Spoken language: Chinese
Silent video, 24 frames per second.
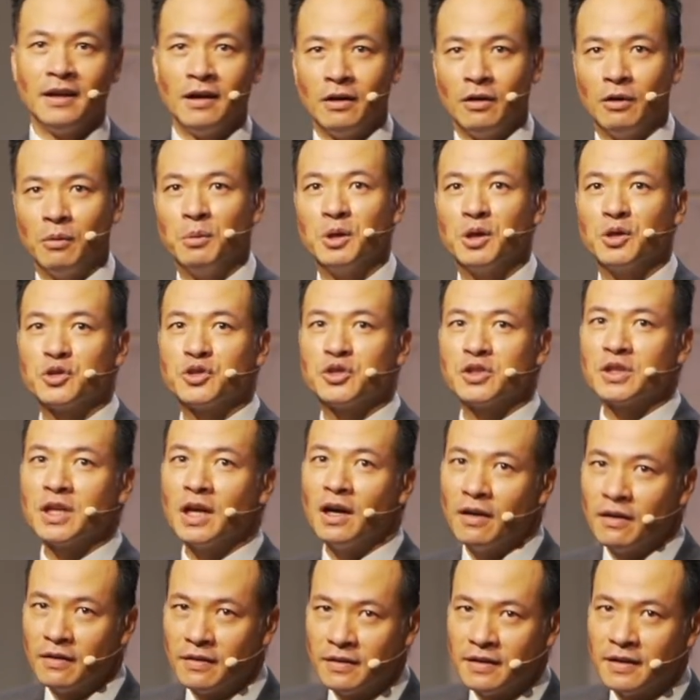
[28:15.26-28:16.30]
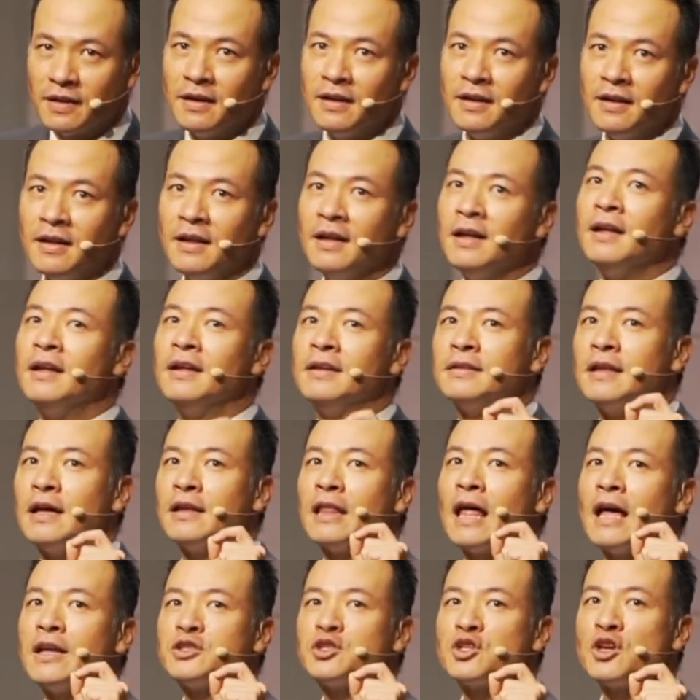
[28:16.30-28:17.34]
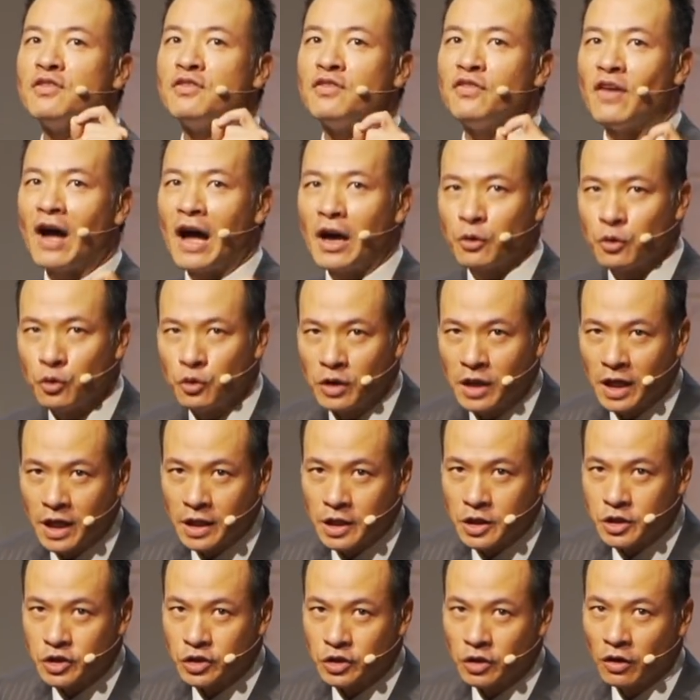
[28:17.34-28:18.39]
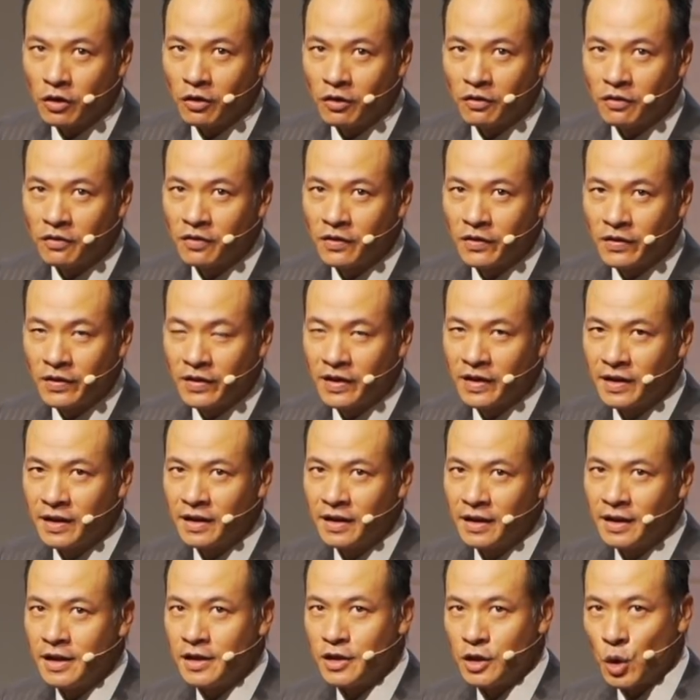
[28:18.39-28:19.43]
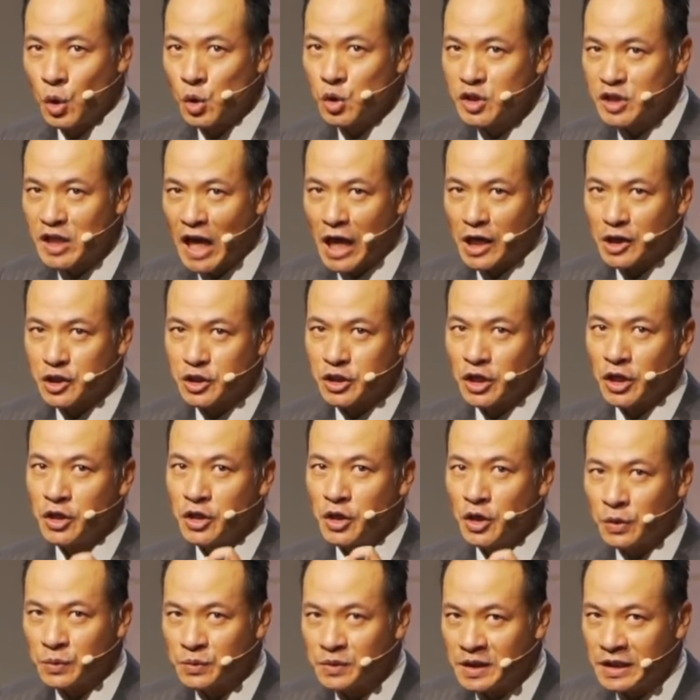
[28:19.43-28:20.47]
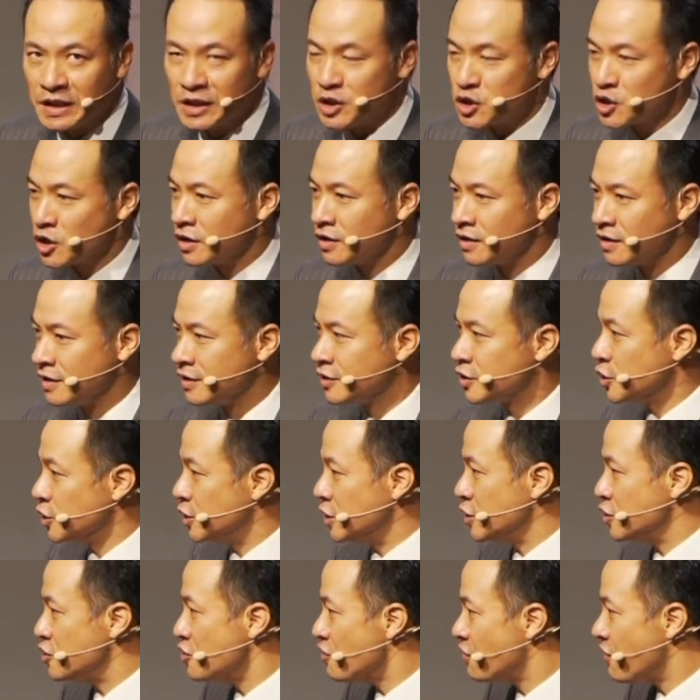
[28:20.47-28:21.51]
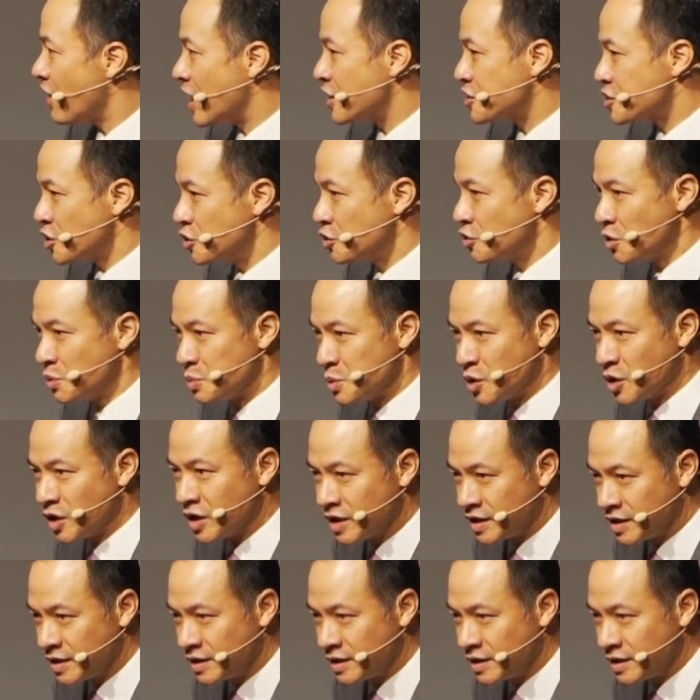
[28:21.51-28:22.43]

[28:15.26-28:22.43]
我们都知道，当他正发预言的时候，有响声，有地震，事情就发生，对不对？